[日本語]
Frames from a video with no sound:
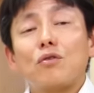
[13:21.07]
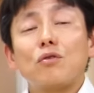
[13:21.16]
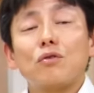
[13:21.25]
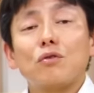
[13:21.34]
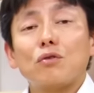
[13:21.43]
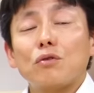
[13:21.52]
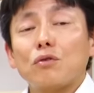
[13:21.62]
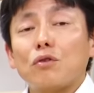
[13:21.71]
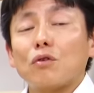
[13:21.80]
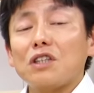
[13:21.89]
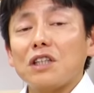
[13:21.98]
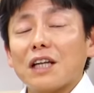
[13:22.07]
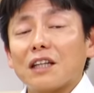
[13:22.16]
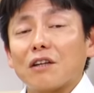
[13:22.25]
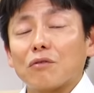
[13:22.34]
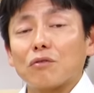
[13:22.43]
いうように
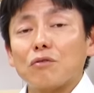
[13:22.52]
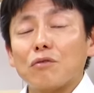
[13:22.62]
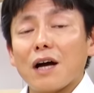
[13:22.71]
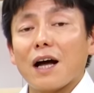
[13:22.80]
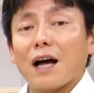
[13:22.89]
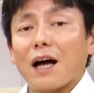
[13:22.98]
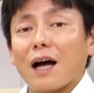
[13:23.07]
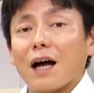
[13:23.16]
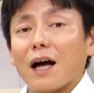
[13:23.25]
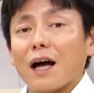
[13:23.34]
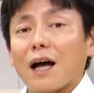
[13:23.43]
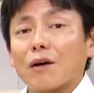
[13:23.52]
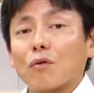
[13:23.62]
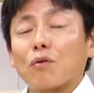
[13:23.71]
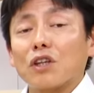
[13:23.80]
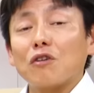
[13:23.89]
なっているというのが、あ
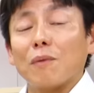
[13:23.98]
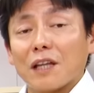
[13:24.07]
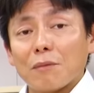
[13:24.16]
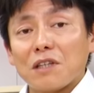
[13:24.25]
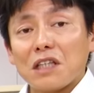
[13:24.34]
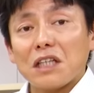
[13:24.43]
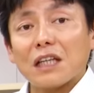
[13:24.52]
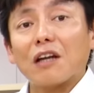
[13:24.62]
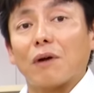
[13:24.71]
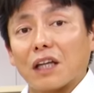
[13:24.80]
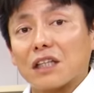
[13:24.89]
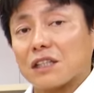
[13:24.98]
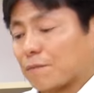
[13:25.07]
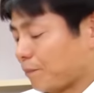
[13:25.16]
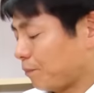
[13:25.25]
ここでの学びになるわけです。